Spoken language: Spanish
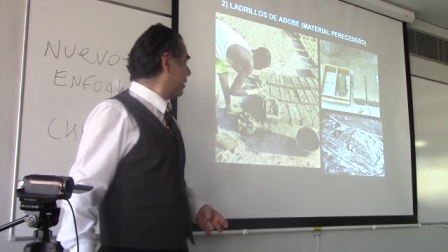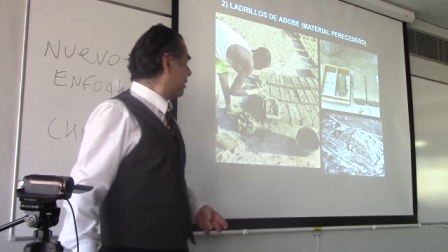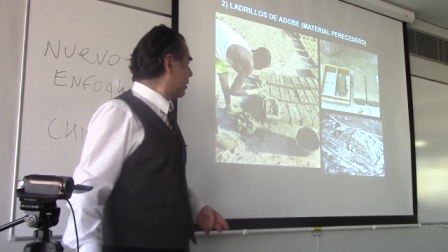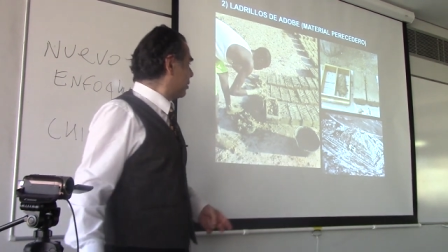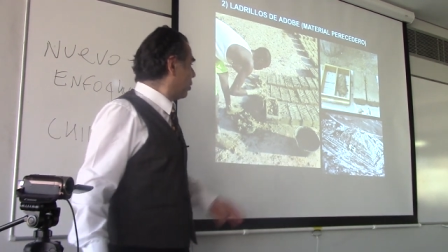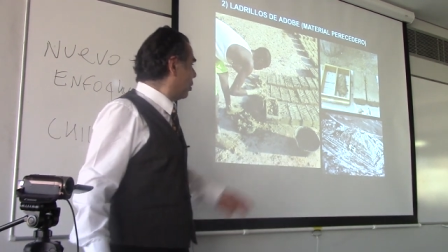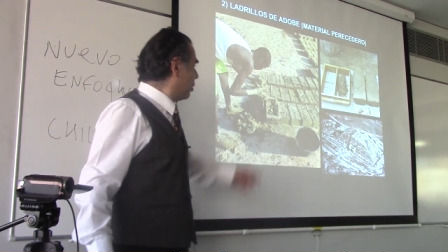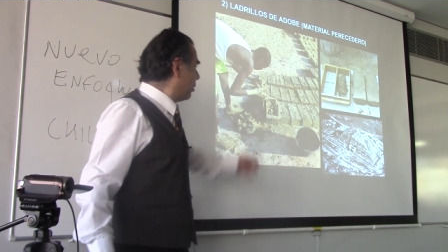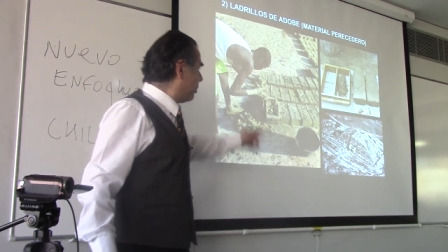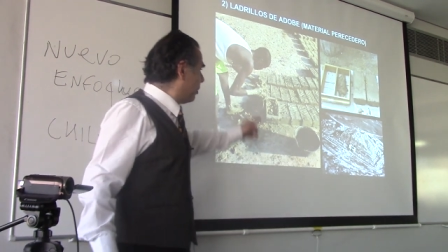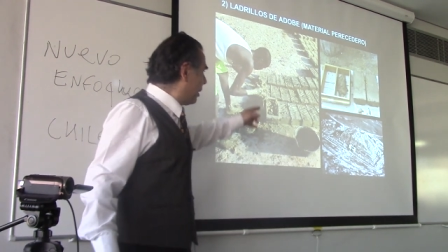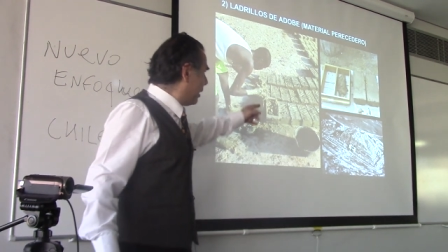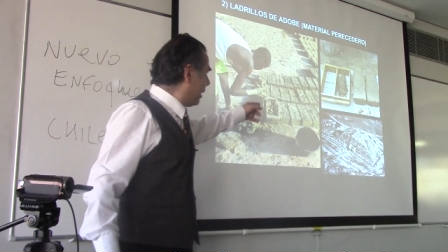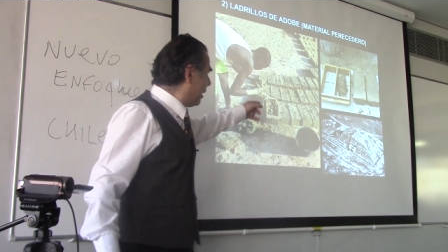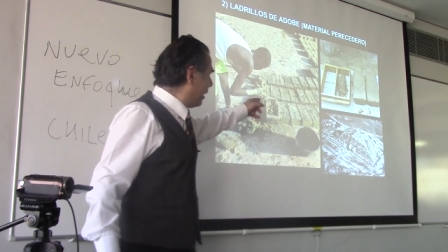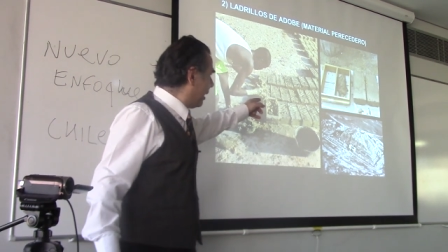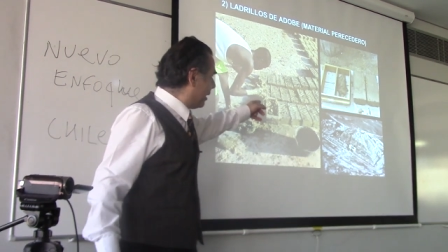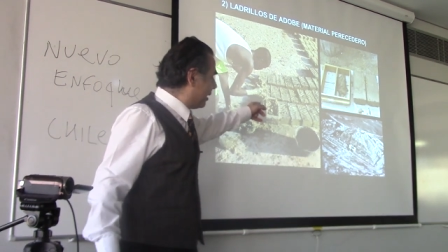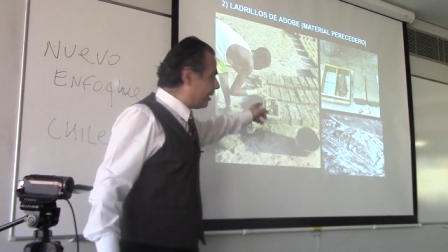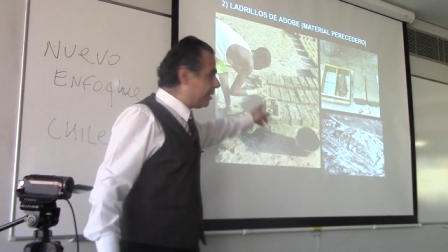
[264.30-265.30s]
¿no?
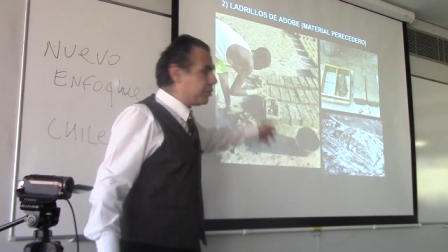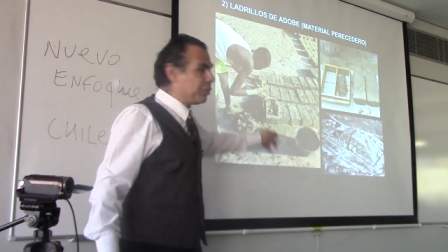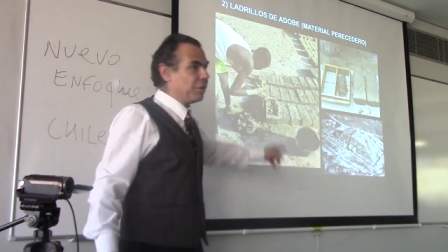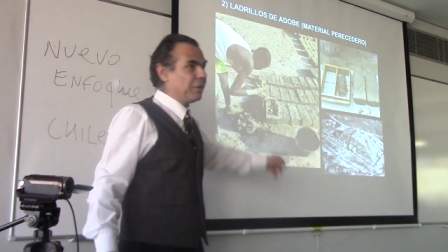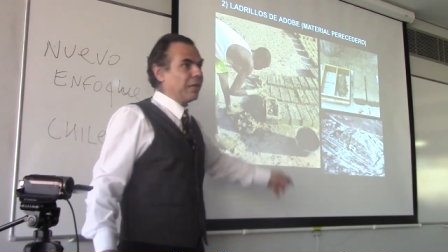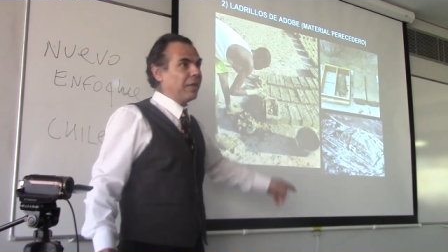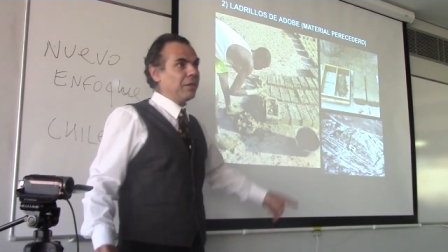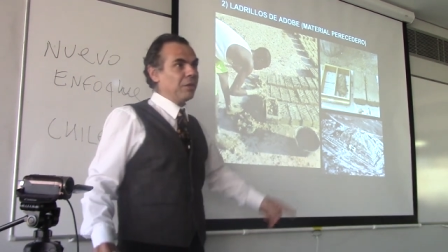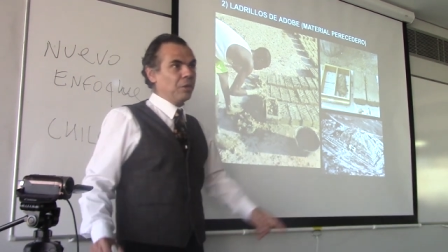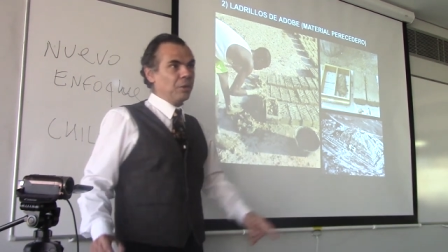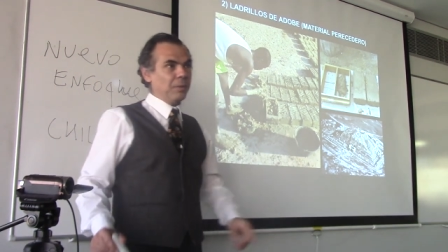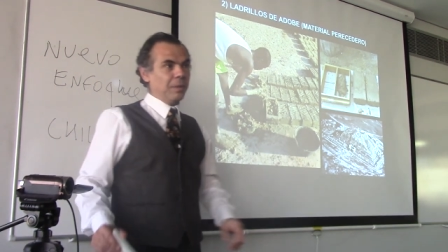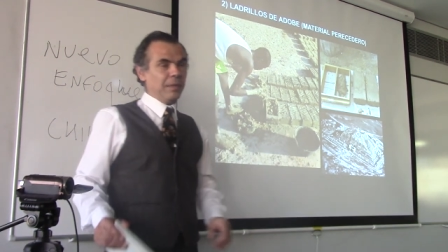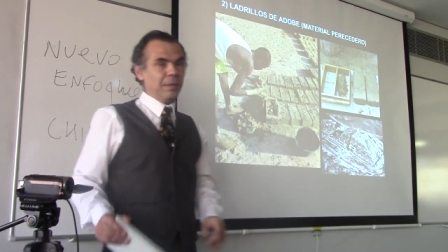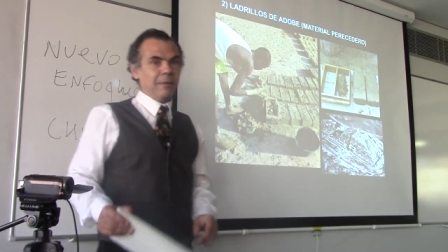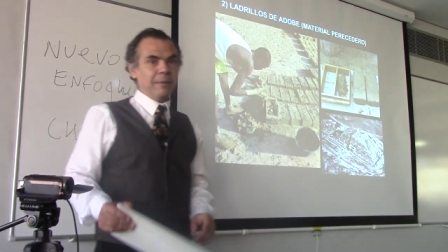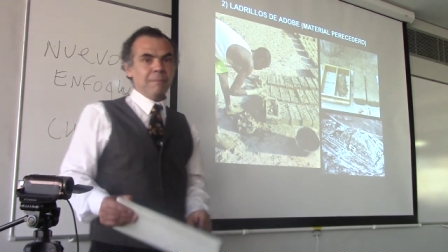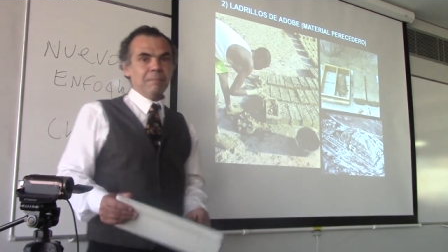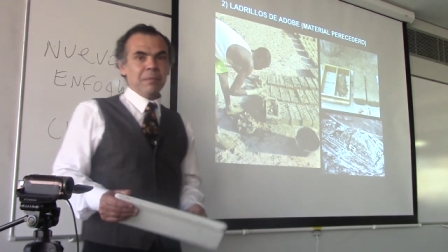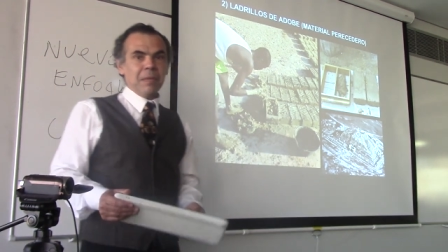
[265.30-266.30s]
El ladrillo de adobe.
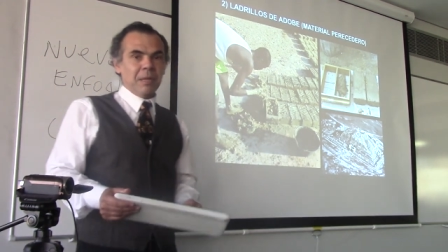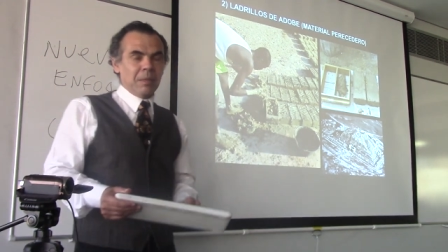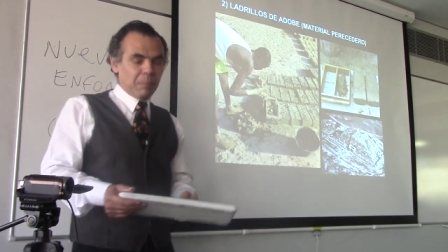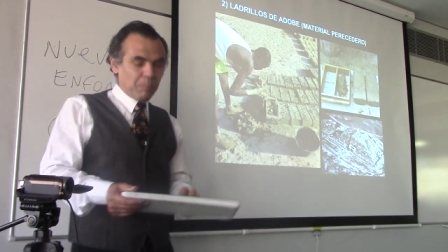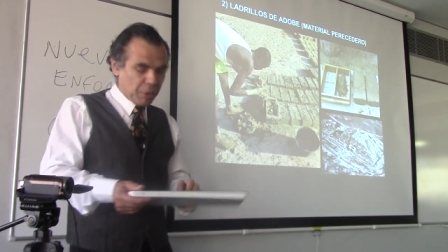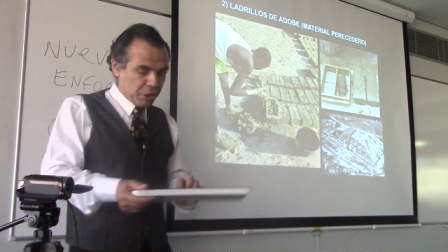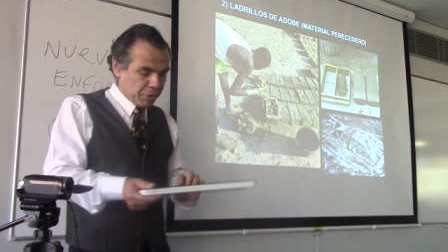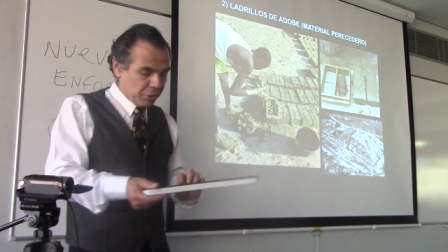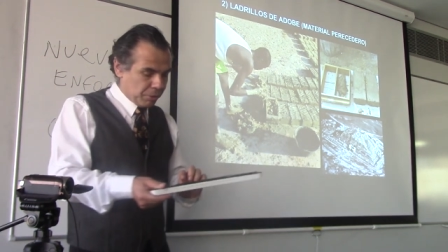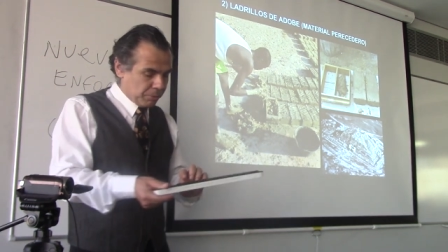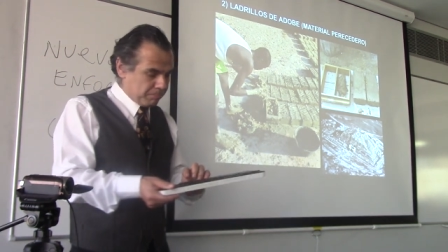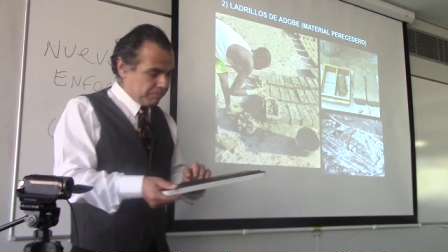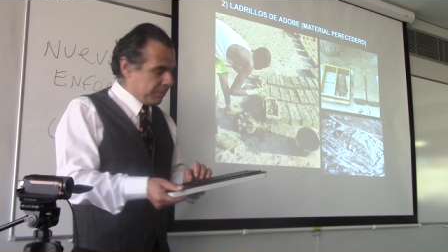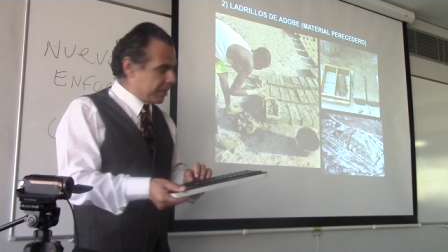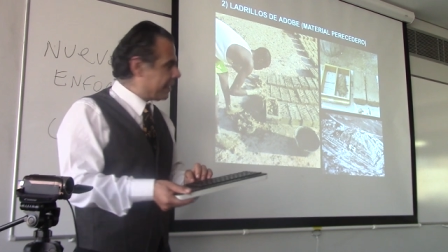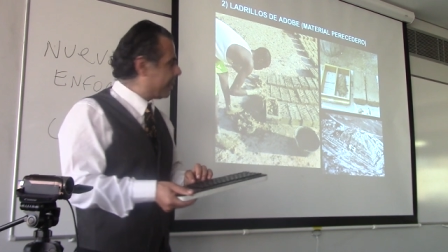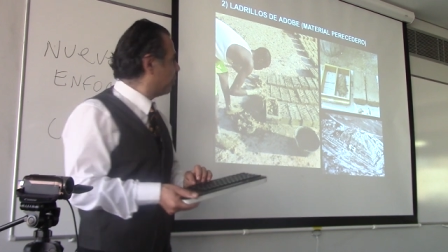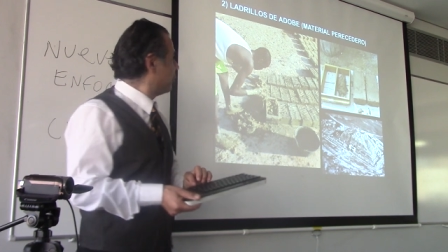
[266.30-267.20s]
Bueno, ¿qué